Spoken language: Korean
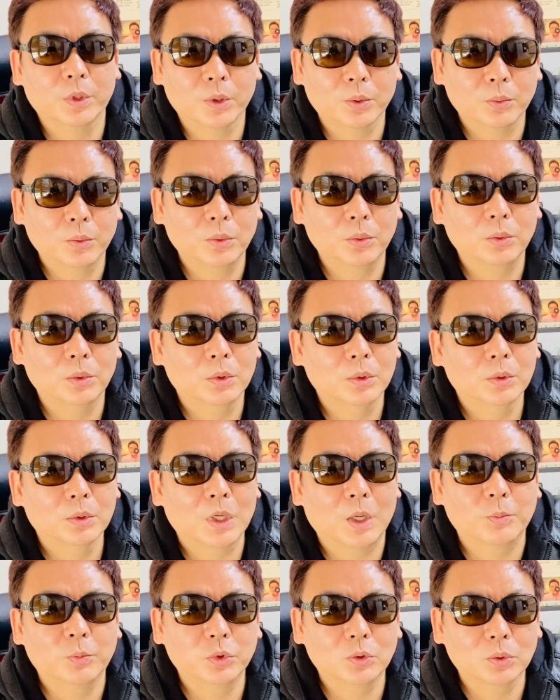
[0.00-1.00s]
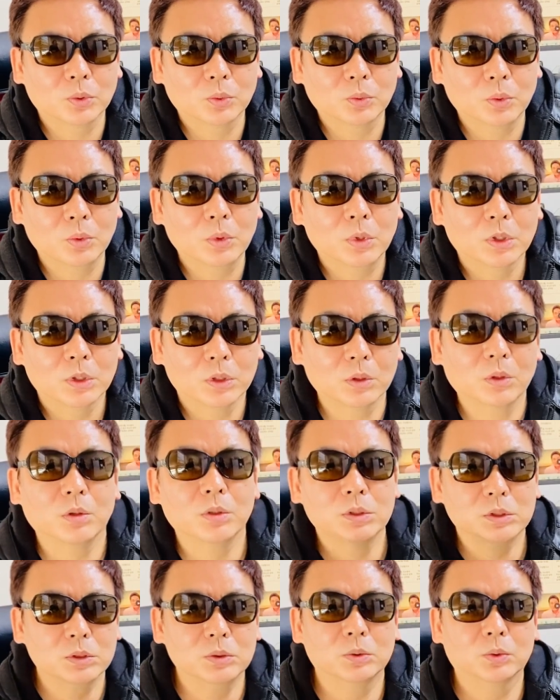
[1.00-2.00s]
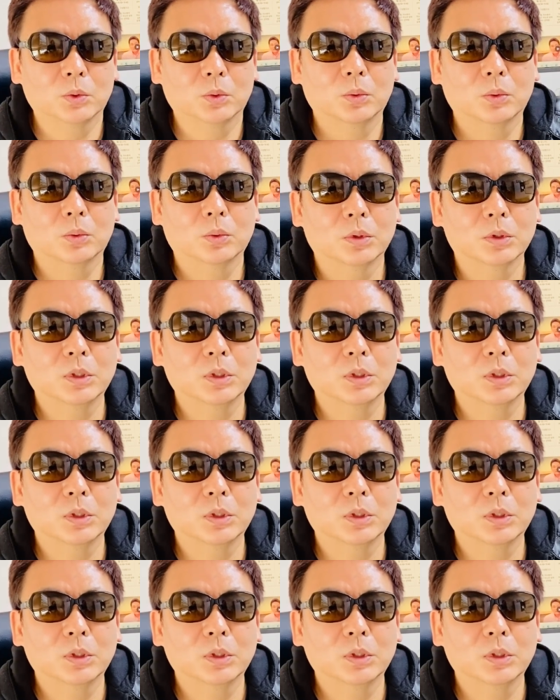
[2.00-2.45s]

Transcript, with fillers: 되고 앞으로도 이런 식으로.